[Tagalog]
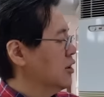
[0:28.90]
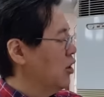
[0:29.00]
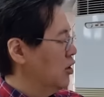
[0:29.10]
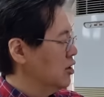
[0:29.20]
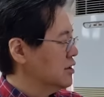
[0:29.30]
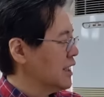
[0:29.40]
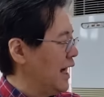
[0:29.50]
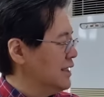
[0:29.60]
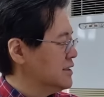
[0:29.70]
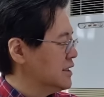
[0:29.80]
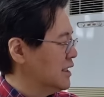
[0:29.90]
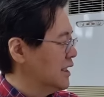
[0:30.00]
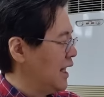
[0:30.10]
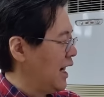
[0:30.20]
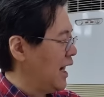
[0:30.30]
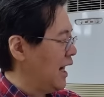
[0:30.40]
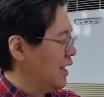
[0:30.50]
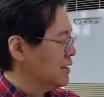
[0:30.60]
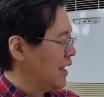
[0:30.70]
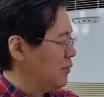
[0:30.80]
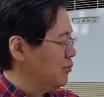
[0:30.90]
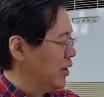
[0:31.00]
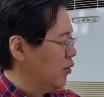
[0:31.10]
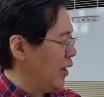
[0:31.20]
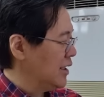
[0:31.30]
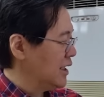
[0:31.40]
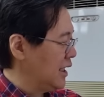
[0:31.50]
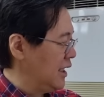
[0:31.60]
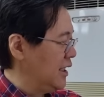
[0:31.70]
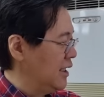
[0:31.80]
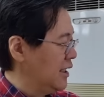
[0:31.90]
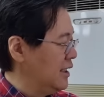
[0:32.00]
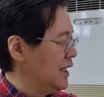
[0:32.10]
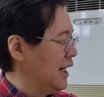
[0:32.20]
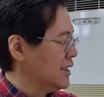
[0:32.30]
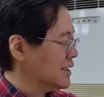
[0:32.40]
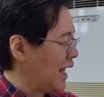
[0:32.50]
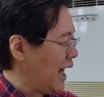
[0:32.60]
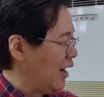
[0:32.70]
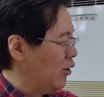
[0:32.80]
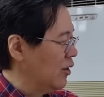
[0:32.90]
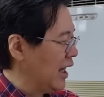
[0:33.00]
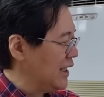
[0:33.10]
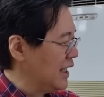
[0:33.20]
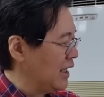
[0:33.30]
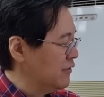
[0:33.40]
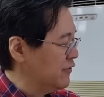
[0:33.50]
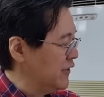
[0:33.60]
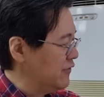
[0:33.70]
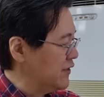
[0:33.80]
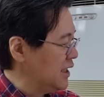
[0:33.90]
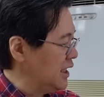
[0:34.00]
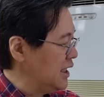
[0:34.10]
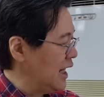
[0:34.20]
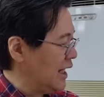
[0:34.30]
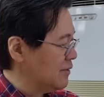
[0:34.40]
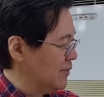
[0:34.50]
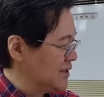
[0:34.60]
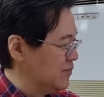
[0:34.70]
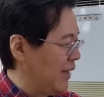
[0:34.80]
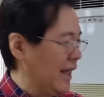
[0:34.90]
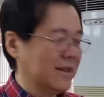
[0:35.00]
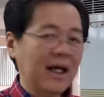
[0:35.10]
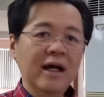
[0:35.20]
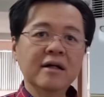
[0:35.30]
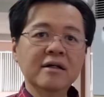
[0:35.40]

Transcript: colon cancer na ang number one killer ng taong edad 50 at mas bata.